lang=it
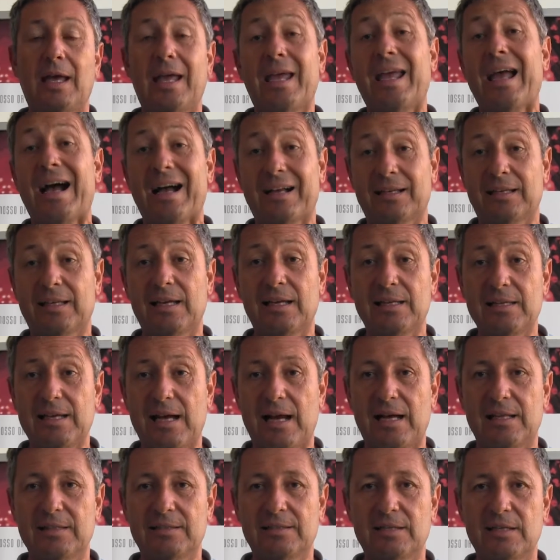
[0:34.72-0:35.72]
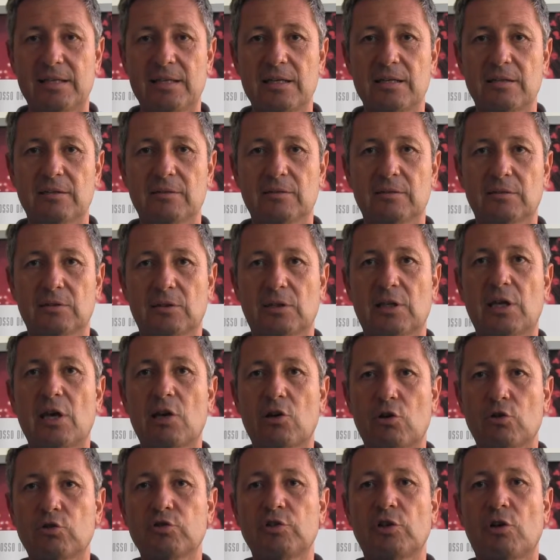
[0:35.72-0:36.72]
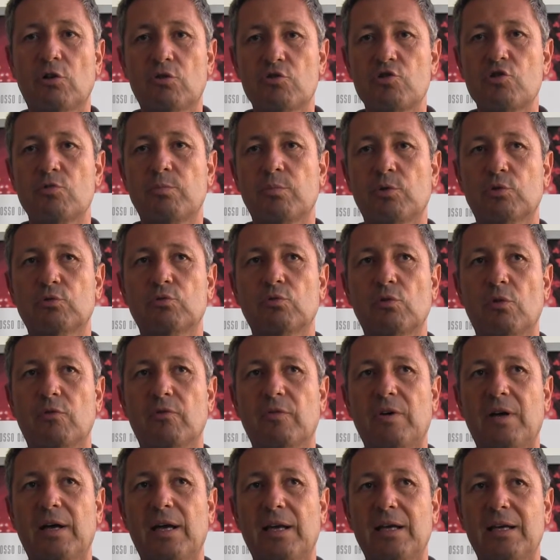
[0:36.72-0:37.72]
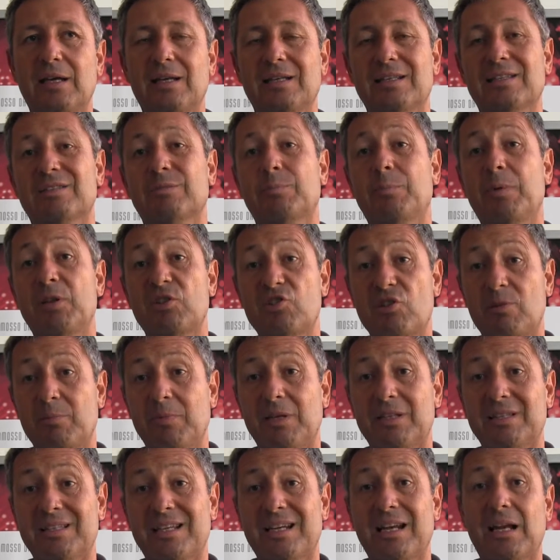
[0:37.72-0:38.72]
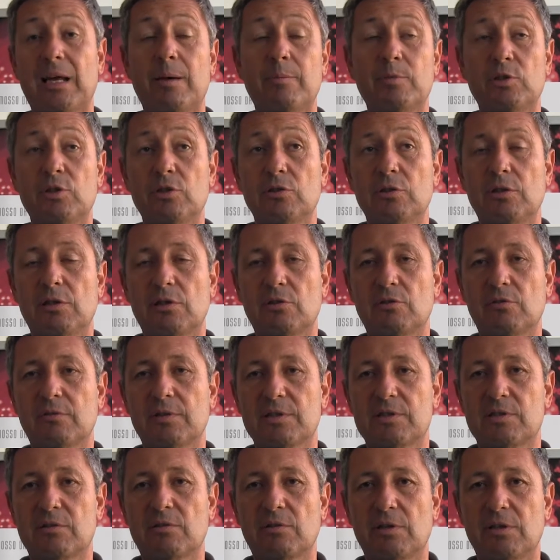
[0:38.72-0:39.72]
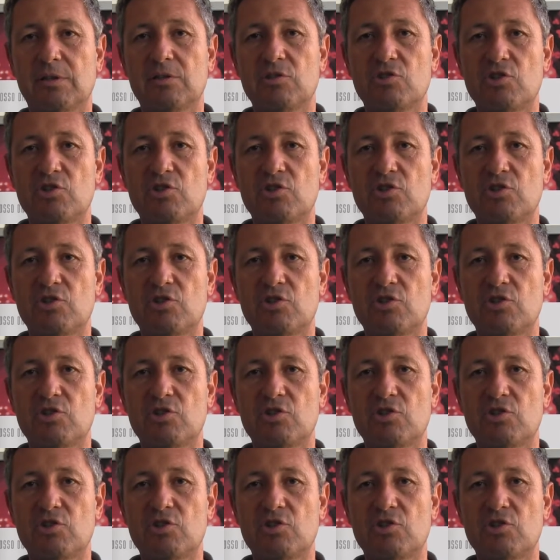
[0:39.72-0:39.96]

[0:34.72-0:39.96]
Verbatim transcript: e anche agli altri che cosa oggi è opportuno fare, specialmente nell'ambito dell'innovazione